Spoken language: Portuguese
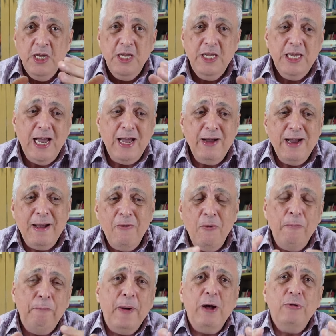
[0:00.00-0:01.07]
E a,
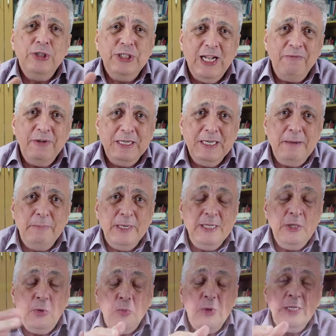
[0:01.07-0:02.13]
o pau estava
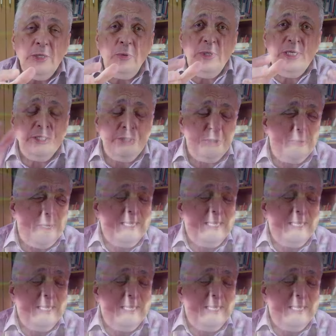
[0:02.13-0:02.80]
quebrando. Enquanto isso,